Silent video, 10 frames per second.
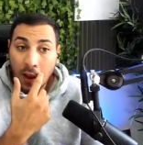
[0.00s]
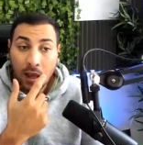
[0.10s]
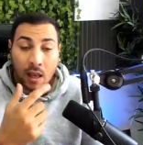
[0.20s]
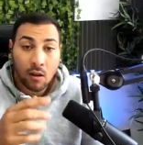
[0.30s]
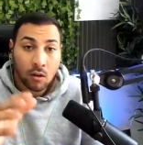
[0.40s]

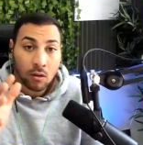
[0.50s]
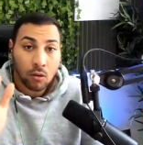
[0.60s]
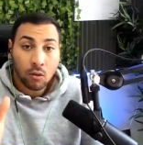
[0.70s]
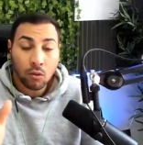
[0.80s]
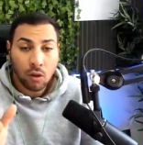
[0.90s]
et le
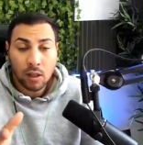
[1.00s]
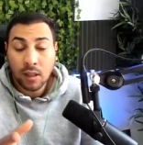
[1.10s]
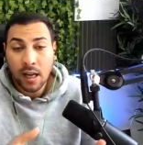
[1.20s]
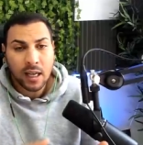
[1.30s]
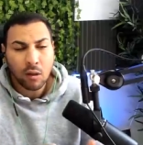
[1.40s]
compteur était
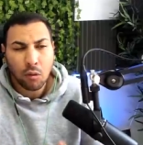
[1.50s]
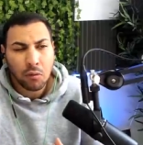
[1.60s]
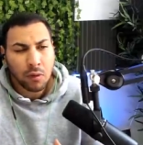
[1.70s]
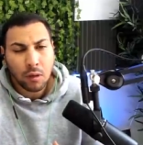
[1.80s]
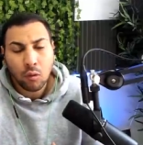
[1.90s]
à
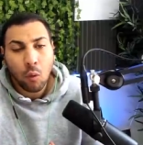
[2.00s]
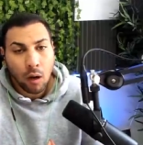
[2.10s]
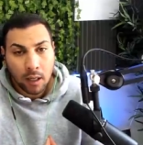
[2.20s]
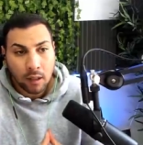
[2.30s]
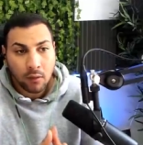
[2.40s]

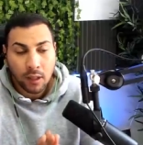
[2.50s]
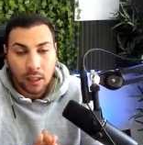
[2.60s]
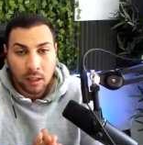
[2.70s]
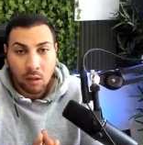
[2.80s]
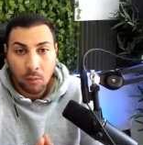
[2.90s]
83,
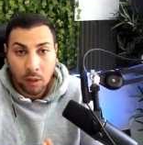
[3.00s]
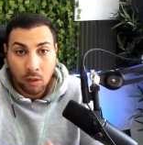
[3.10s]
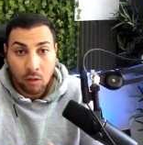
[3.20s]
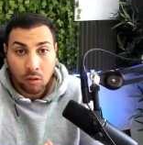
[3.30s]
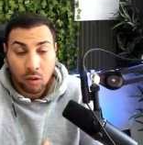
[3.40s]
84
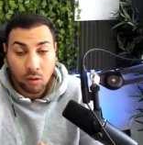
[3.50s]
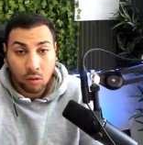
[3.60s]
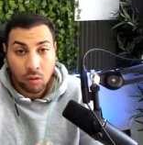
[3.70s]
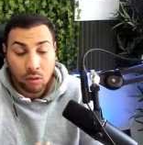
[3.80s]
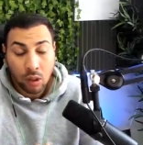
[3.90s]
km/h, ce genre de
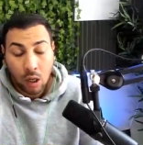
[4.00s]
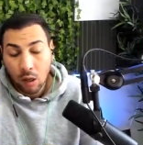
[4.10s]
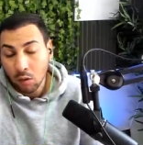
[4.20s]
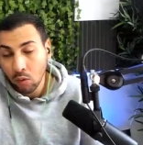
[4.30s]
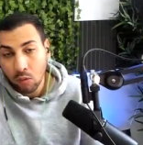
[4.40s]
choses.
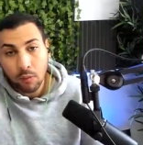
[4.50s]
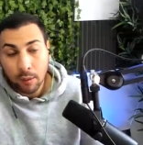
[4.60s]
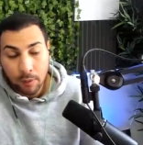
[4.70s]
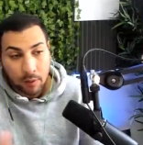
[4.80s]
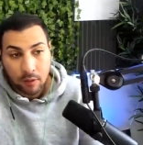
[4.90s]
Donc, enfin
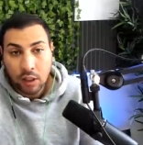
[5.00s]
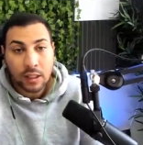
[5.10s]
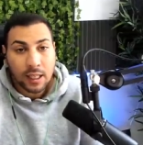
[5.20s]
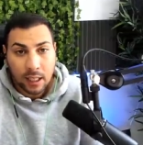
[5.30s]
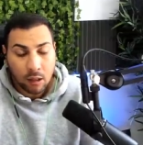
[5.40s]
bref,
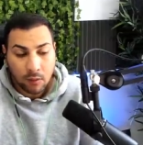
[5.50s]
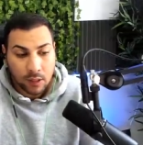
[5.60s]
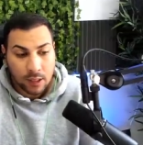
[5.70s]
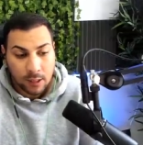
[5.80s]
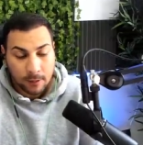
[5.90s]
j'étais à
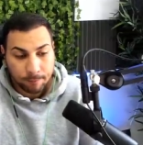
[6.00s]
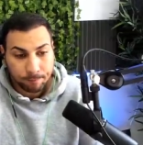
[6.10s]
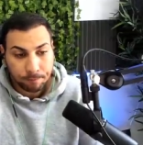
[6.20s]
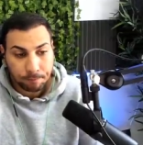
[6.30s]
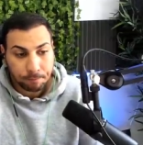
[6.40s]
90
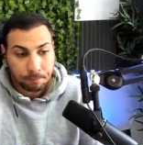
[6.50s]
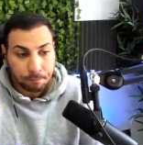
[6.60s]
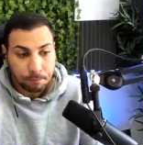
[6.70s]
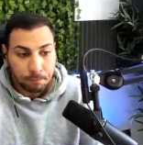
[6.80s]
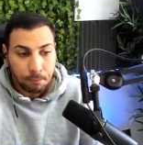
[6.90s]

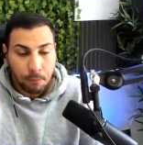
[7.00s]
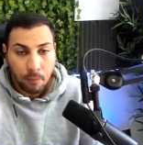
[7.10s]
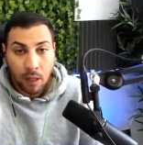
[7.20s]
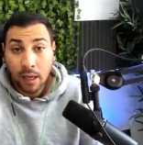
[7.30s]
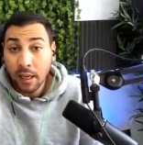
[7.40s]

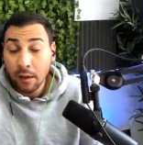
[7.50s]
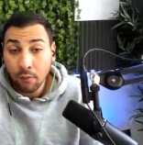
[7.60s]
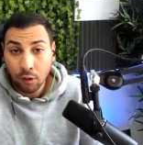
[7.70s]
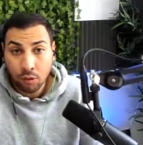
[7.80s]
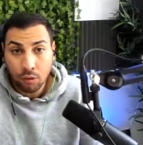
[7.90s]
et il y a une
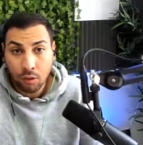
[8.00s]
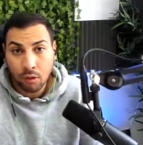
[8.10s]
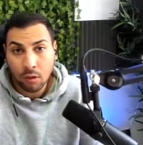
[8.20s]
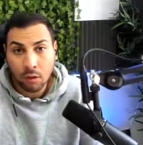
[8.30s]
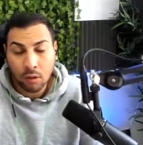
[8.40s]
voiture
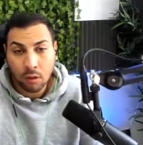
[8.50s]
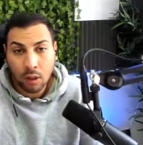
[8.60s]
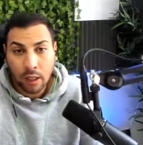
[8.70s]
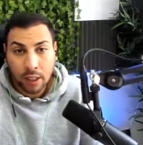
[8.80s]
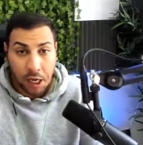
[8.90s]
euh,
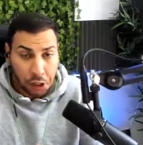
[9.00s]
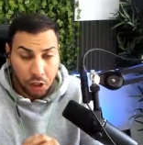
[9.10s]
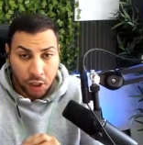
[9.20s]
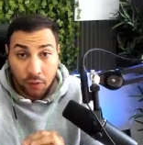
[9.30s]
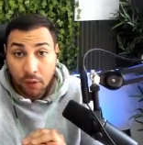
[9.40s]
qui a
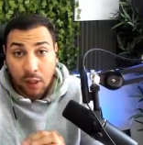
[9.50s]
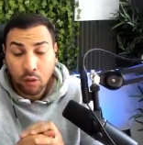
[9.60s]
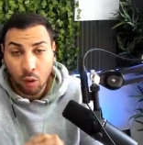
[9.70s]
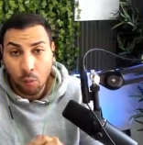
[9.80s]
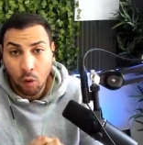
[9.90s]
changé de fil
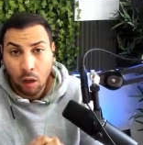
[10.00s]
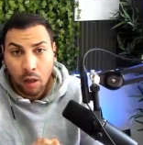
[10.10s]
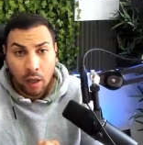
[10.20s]
sur moi